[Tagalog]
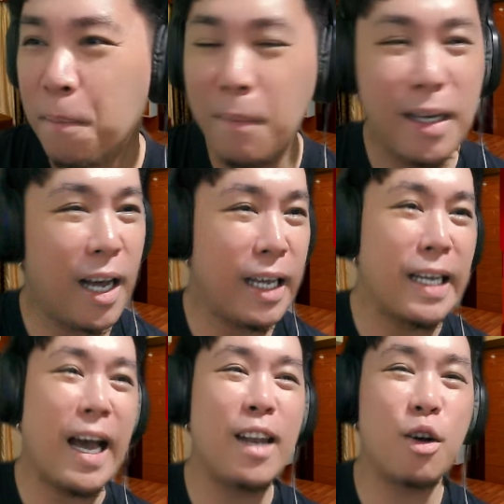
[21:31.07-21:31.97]

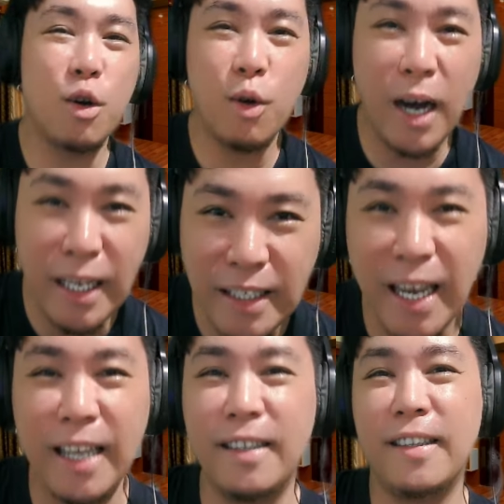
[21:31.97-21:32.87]
Malaking kalokohan
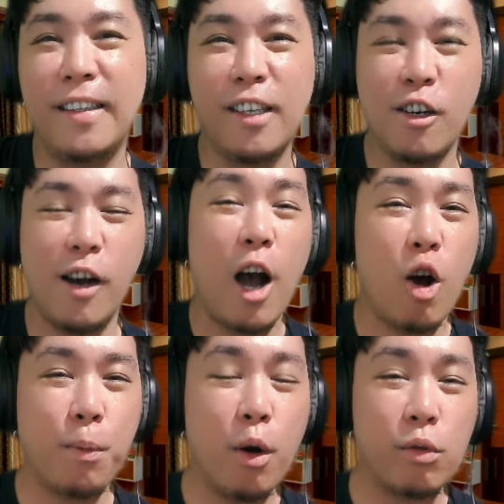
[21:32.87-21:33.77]
yan. No?
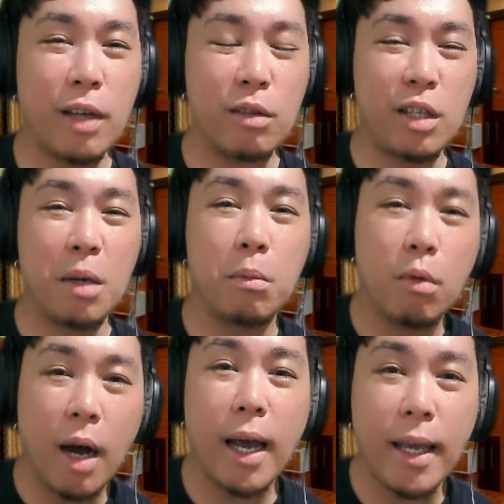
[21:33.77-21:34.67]
Ako po, saksing
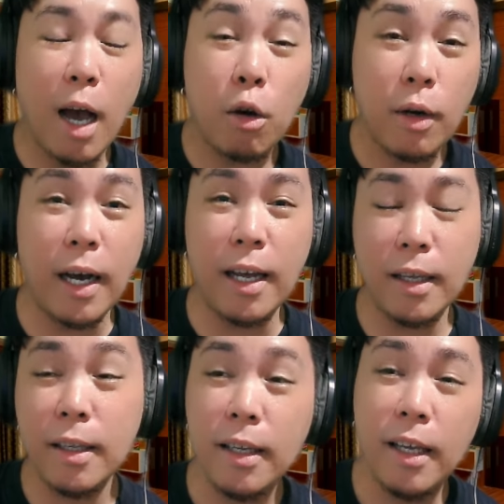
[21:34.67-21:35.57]
buhay. Ako
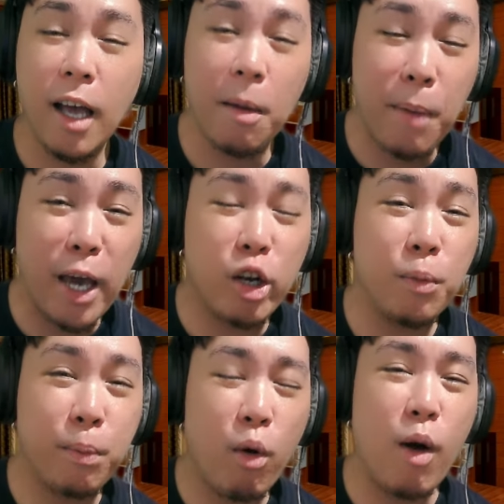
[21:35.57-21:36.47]
ha,
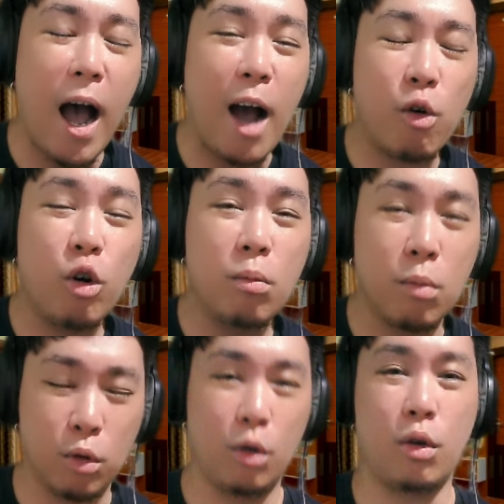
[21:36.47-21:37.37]
meron po akong
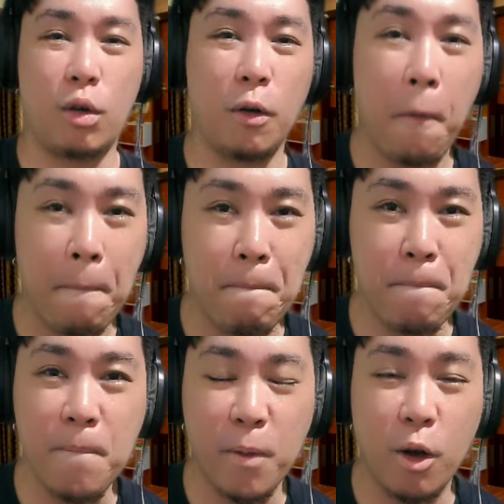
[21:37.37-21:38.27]
motor.
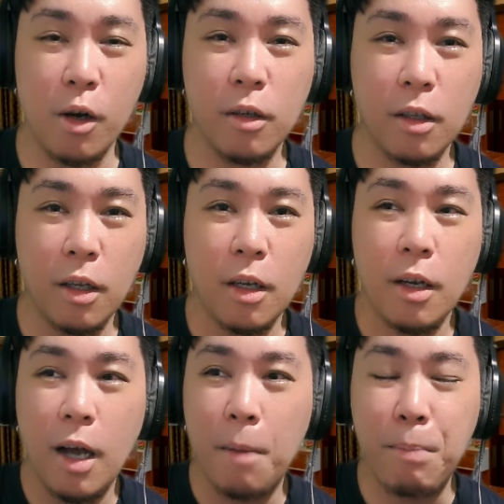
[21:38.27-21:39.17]
No?
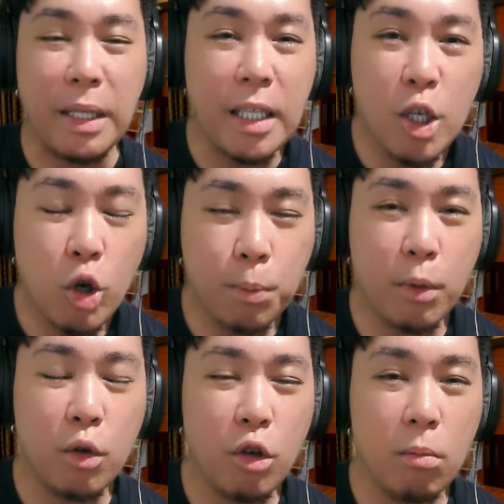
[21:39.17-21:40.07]
Binili ko
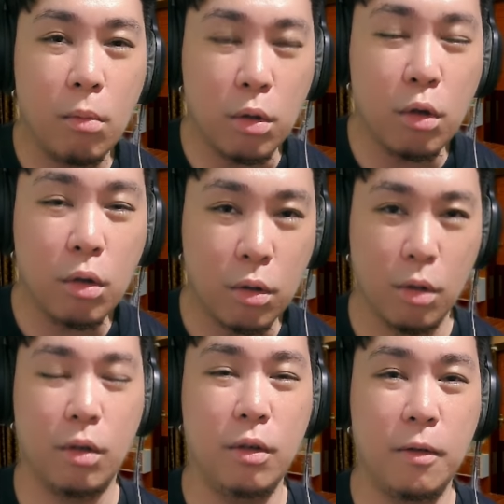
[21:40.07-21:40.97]
po yung motor
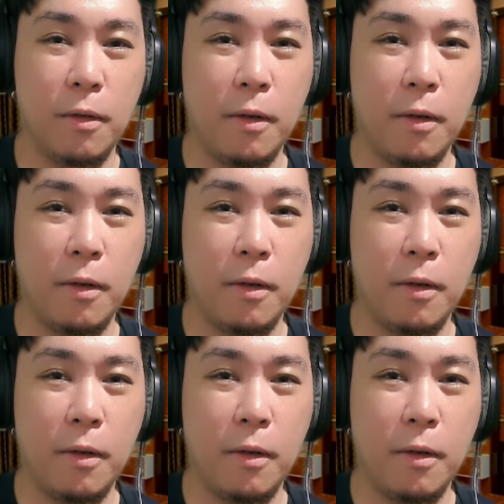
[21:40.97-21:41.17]
ko,